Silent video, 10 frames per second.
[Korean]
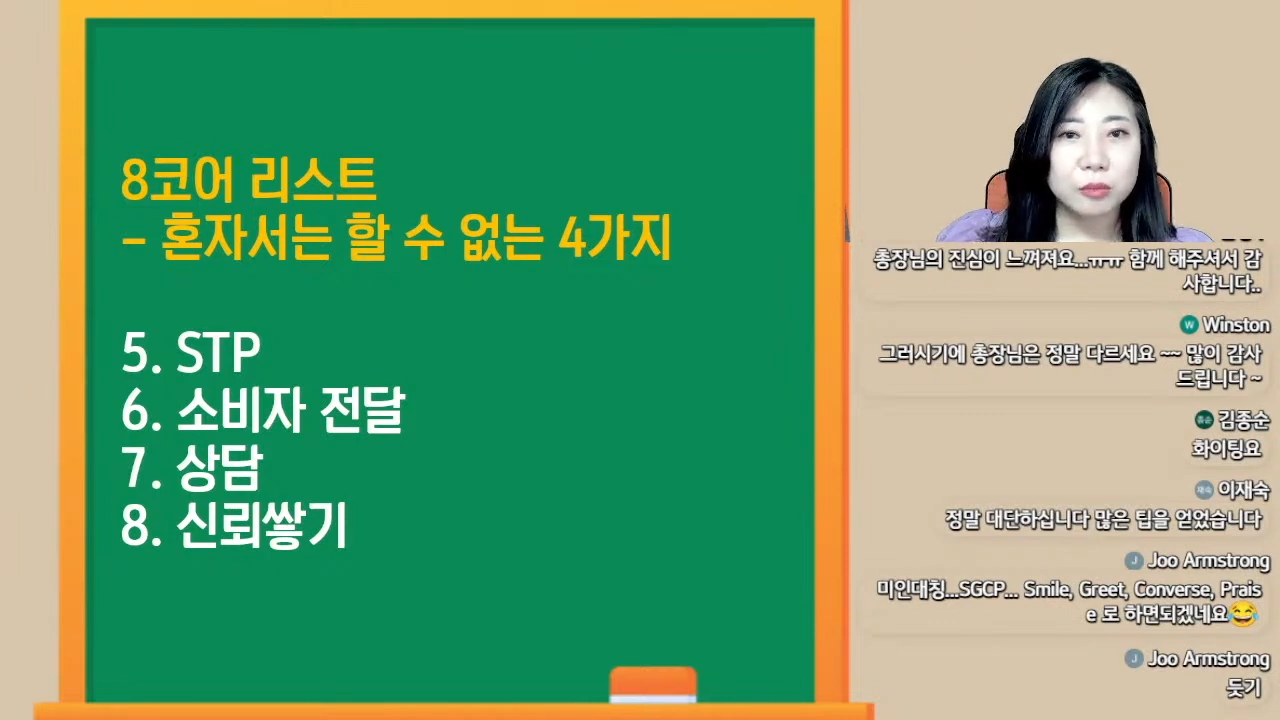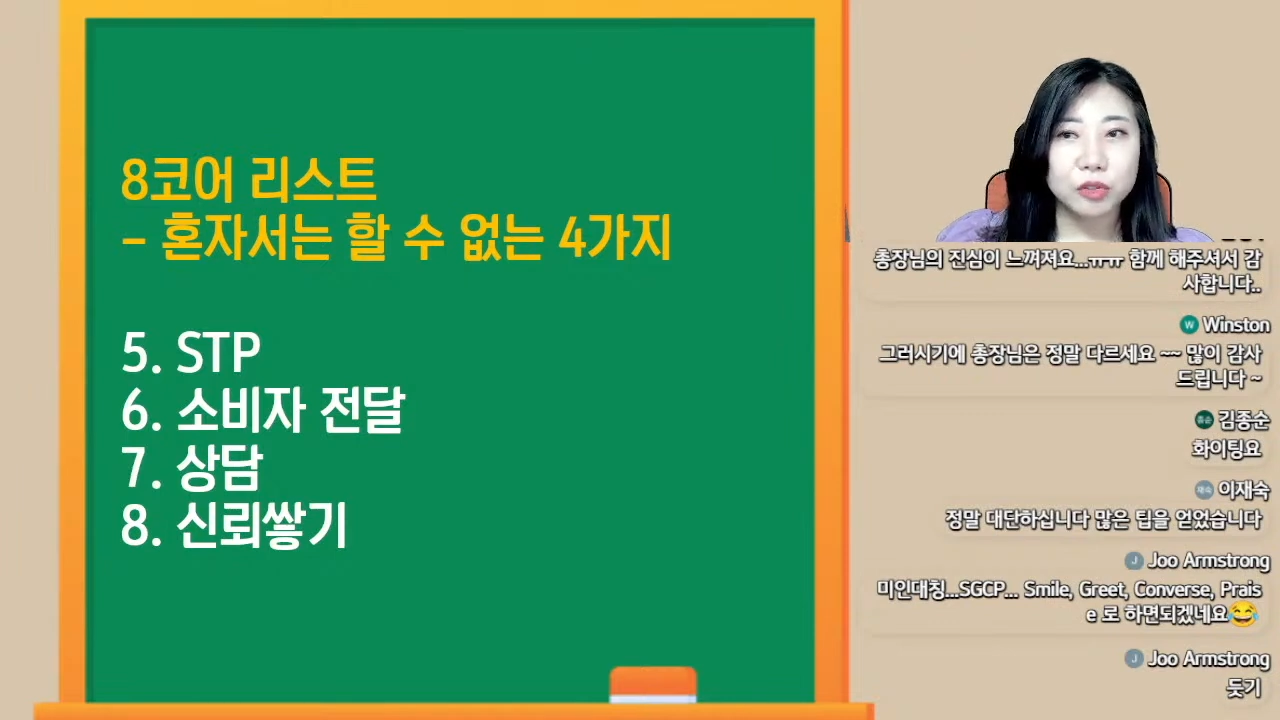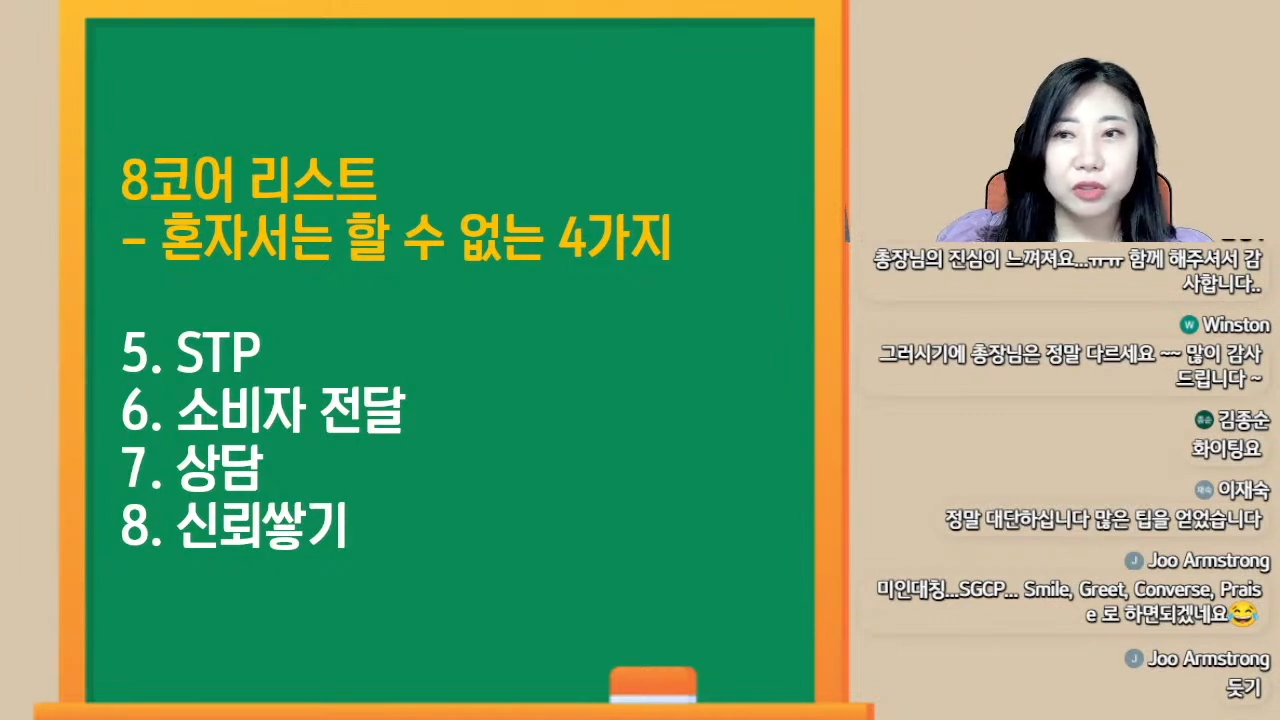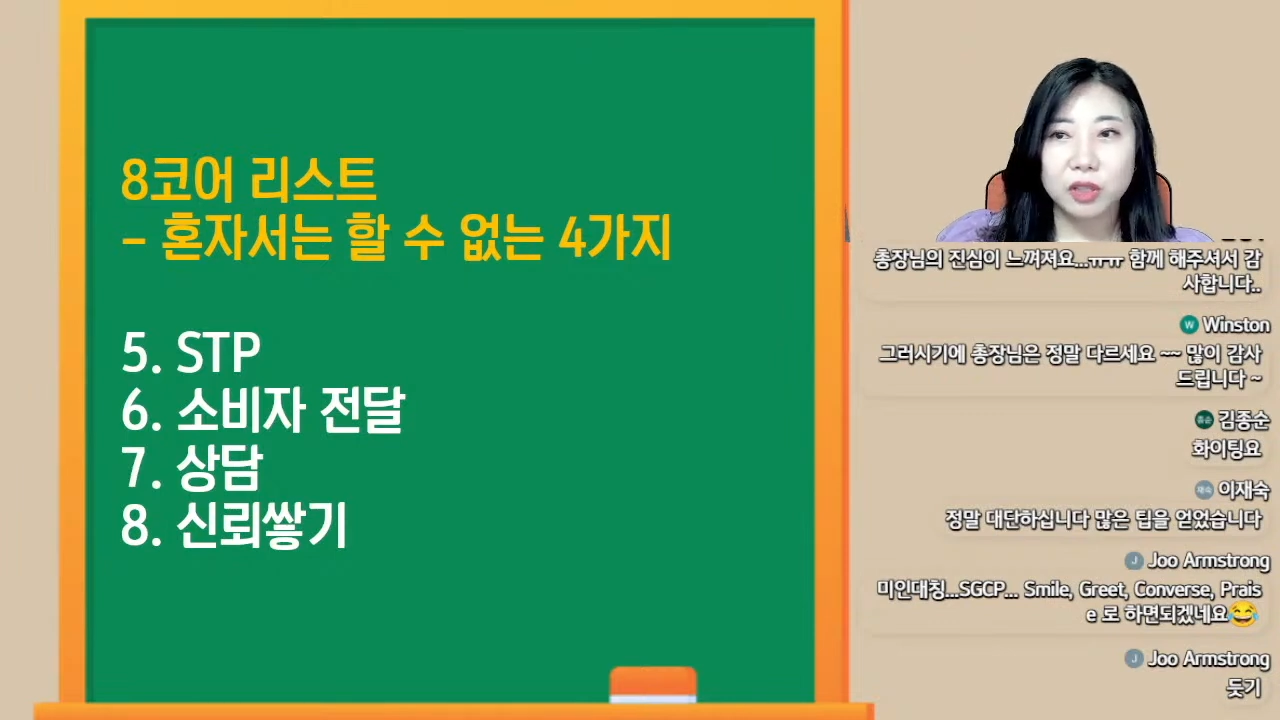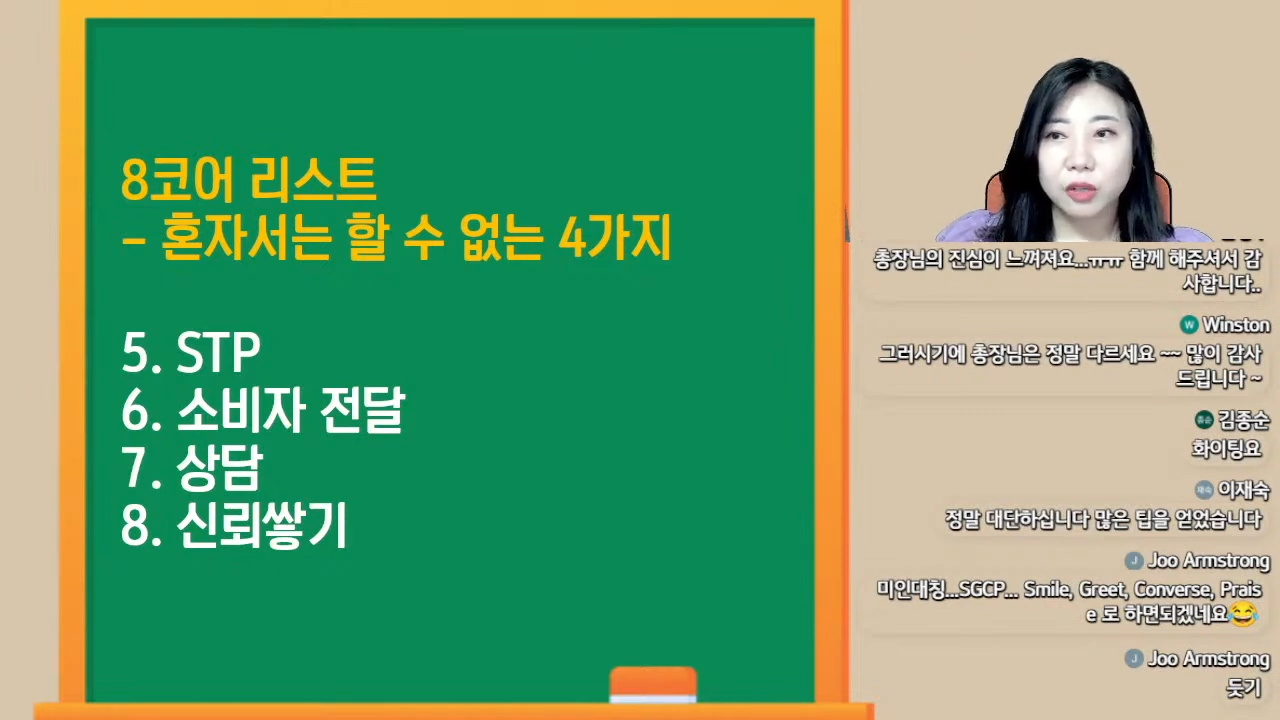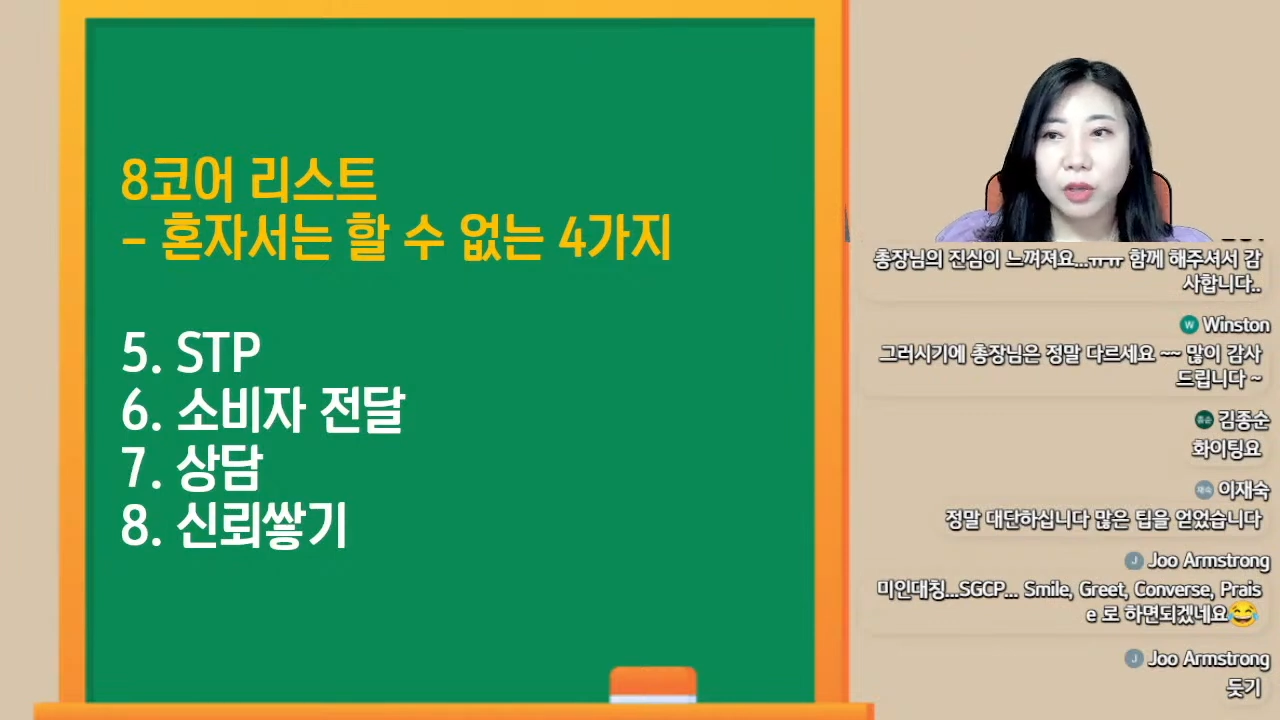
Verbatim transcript: 분들에게